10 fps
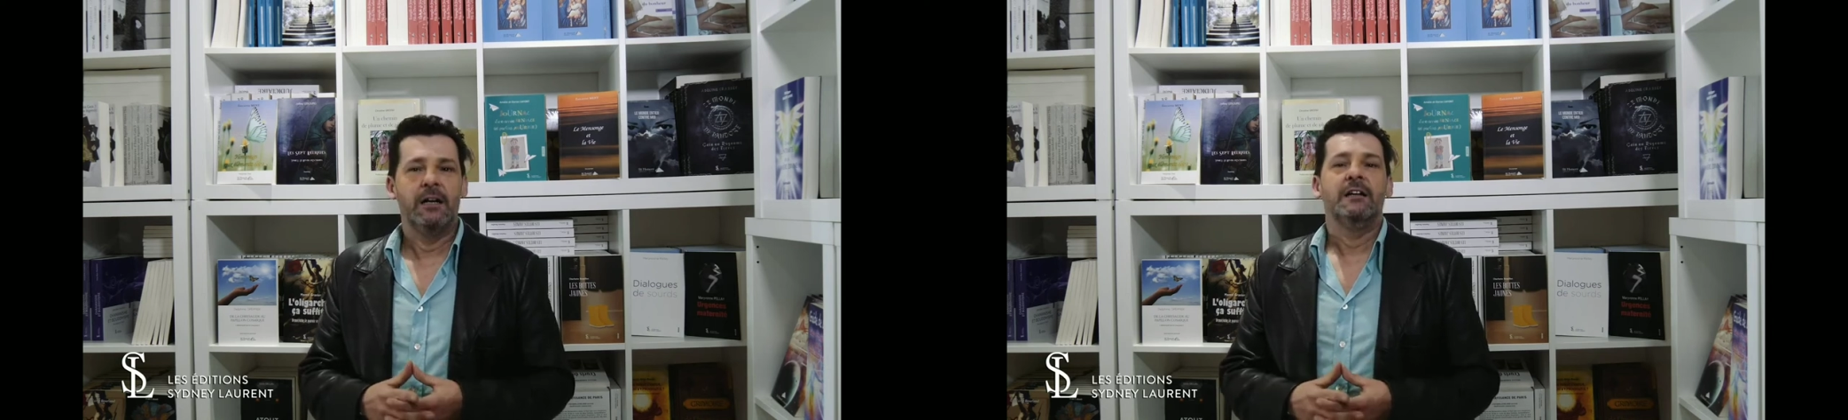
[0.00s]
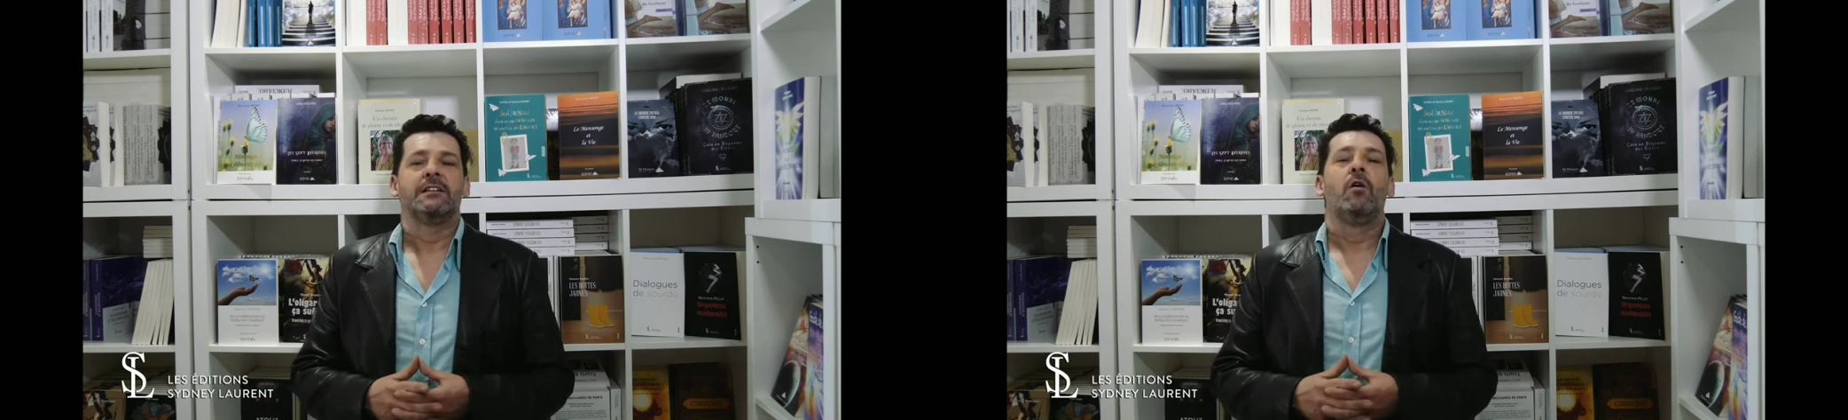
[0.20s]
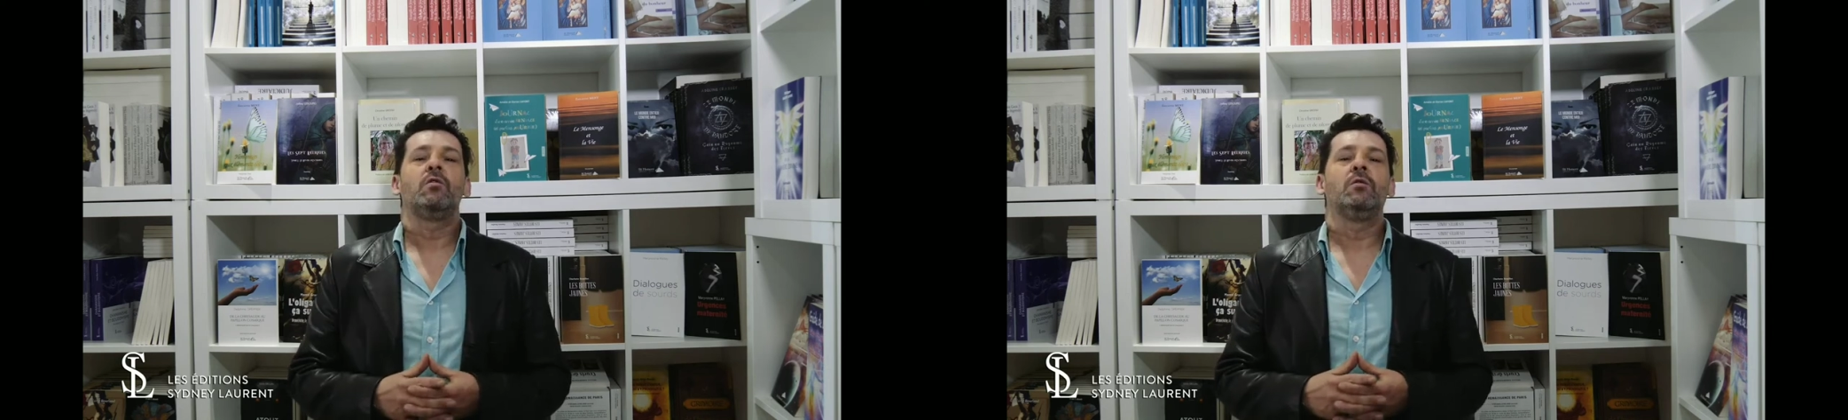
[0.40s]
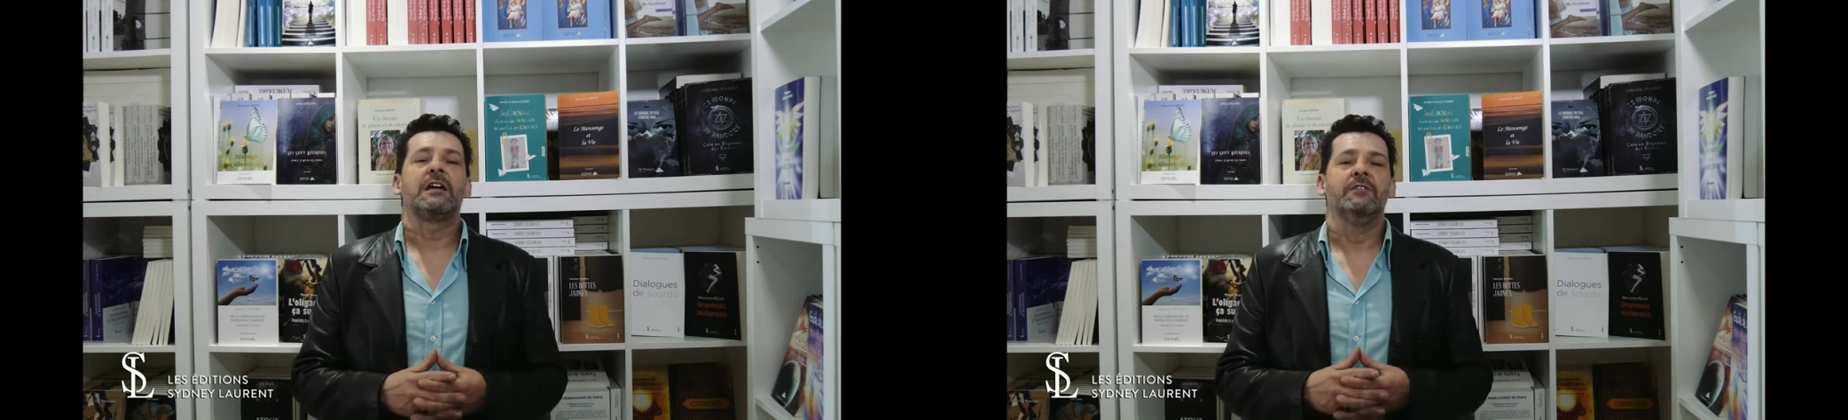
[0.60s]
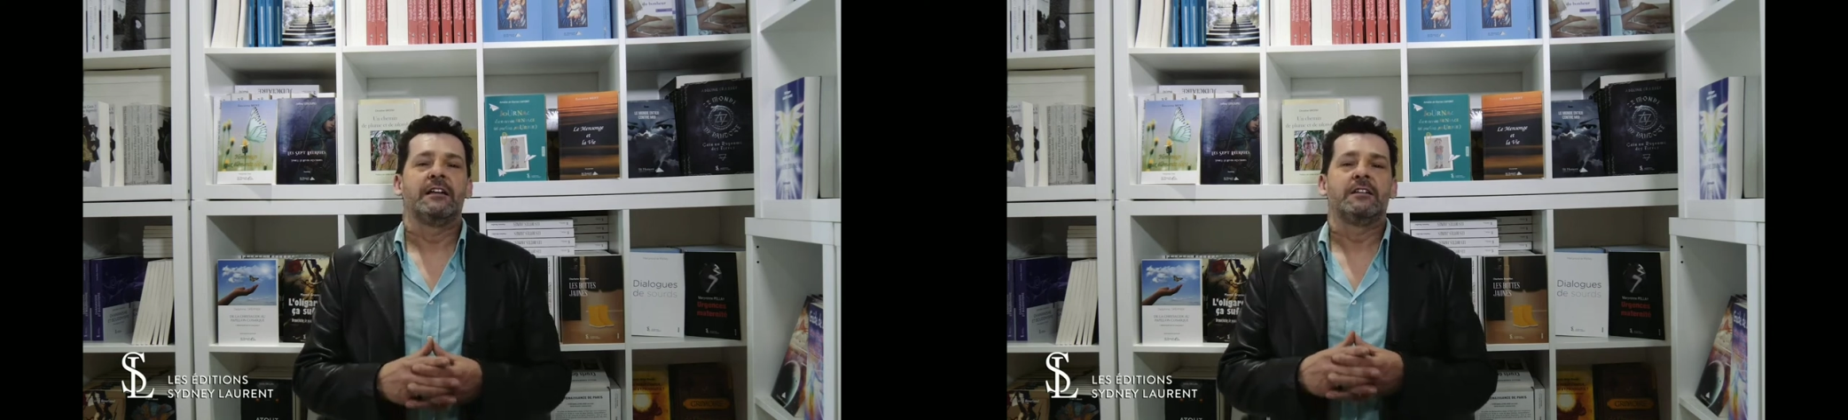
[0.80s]
Sa
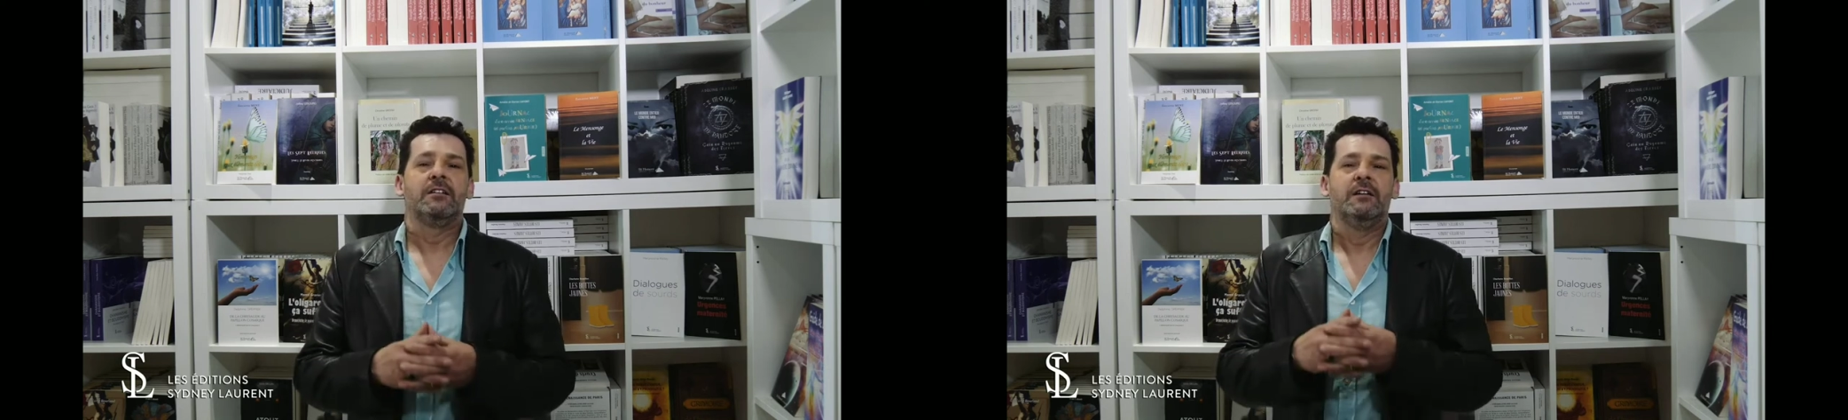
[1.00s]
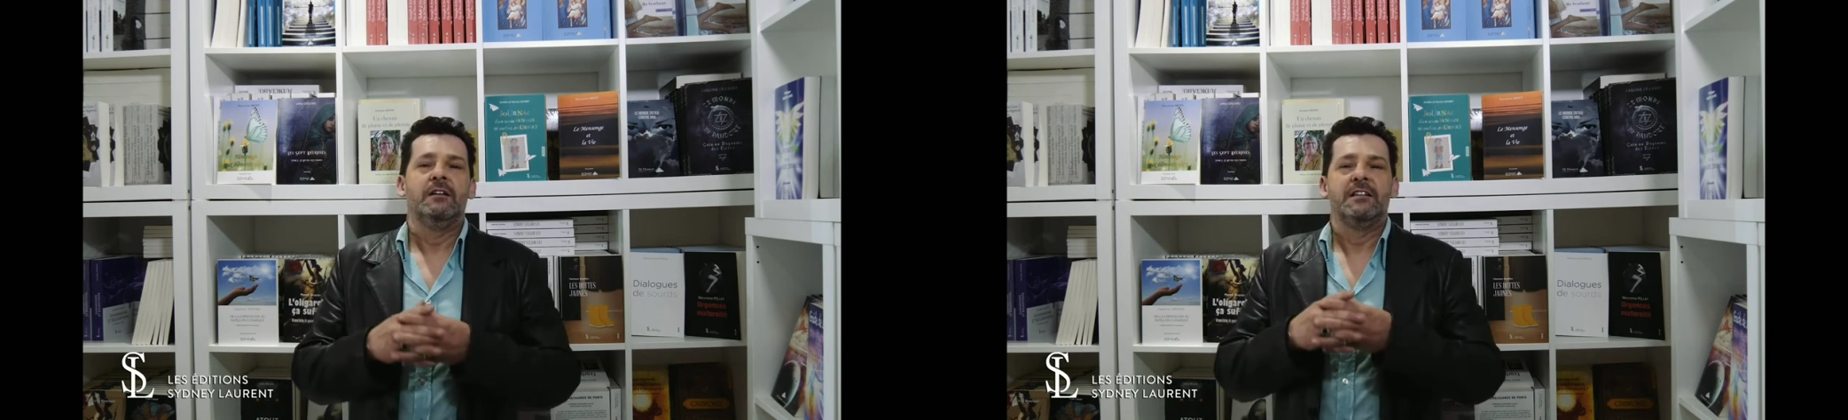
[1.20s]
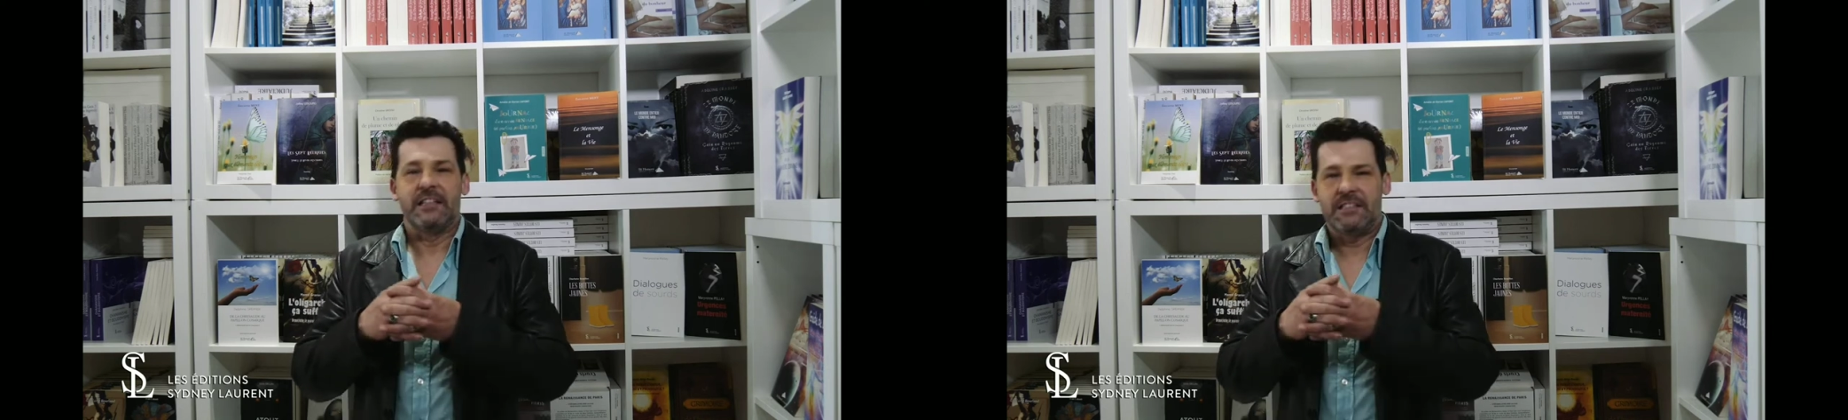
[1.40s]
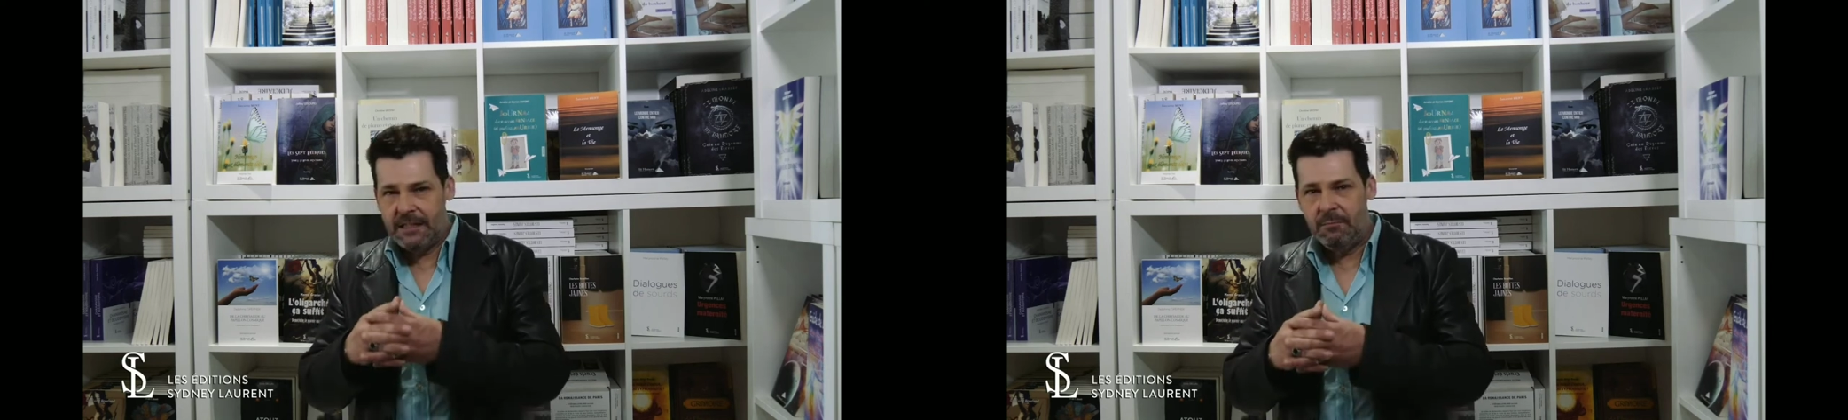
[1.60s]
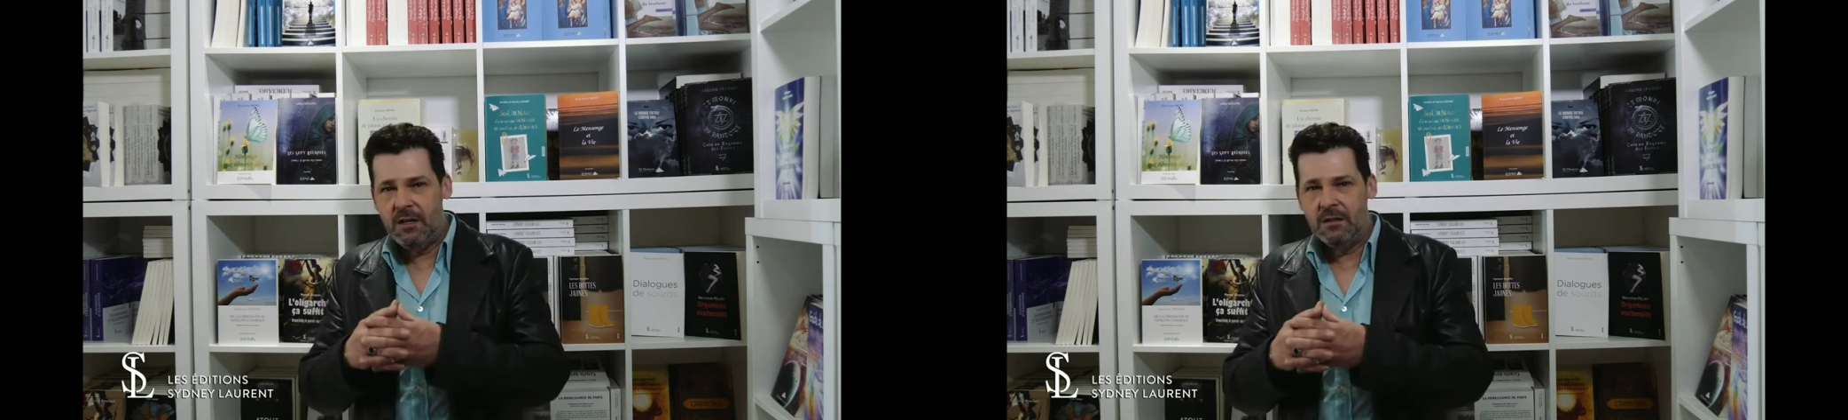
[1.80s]
rencontre avec sa
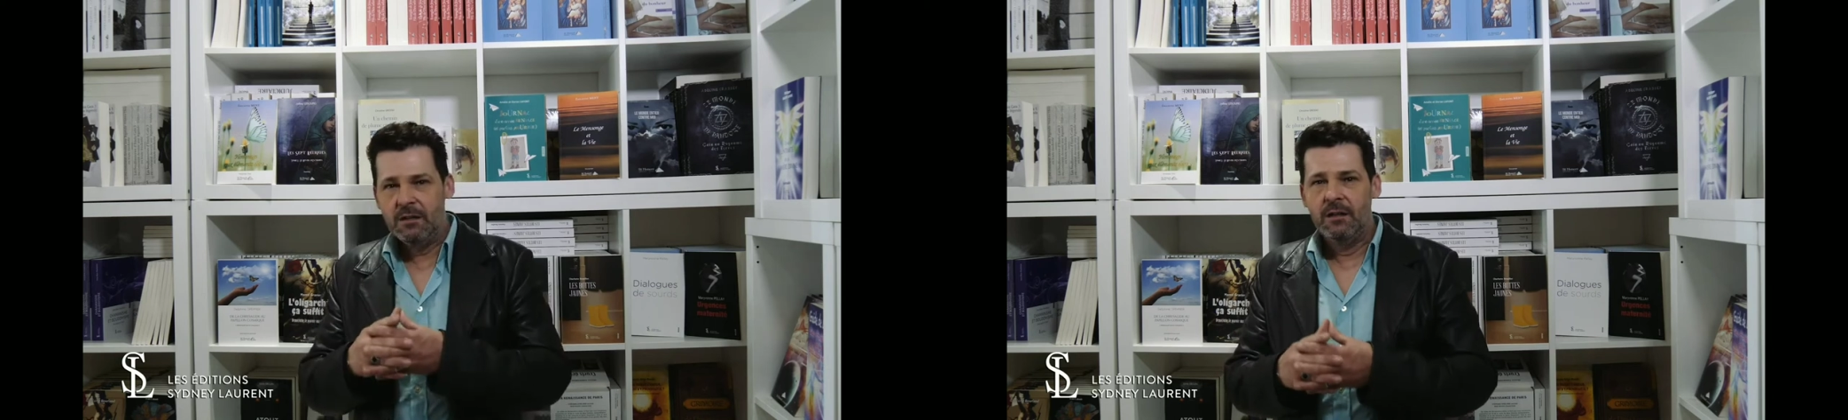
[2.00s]
cible,